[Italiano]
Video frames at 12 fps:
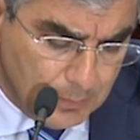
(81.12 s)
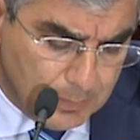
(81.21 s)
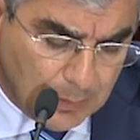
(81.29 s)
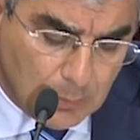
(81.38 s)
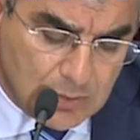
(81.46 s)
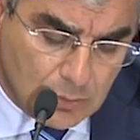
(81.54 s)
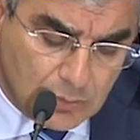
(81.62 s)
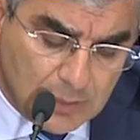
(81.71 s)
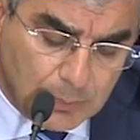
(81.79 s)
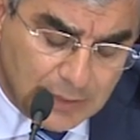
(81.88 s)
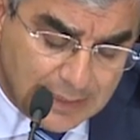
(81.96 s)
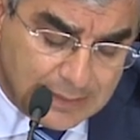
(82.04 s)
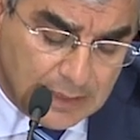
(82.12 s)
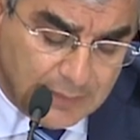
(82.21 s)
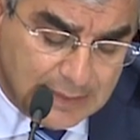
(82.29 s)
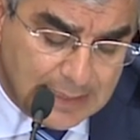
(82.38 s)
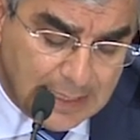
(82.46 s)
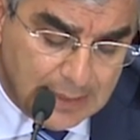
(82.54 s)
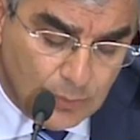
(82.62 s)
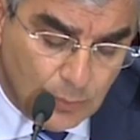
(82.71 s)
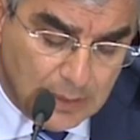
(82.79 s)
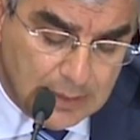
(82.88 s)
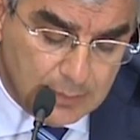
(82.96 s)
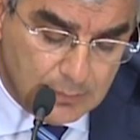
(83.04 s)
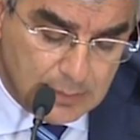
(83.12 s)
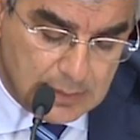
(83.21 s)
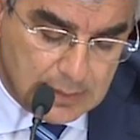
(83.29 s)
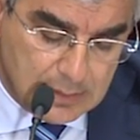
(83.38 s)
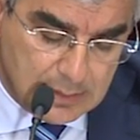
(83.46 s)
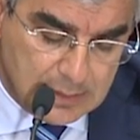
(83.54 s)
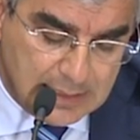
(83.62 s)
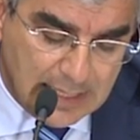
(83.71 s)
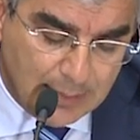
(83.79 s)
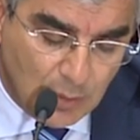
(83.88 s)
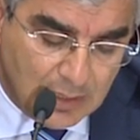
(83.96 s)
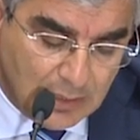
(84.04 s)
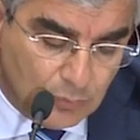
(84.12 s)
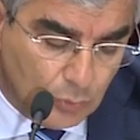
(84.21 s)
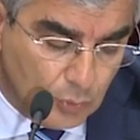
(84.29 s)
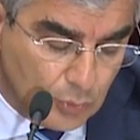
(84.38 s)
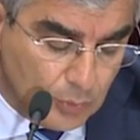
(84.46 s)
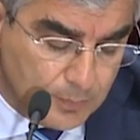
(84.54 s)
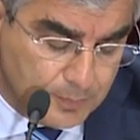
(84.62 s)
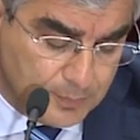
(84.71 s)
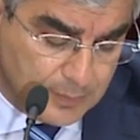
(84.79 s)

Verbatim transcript: Per questo tipo di attività noi siamo al lavoro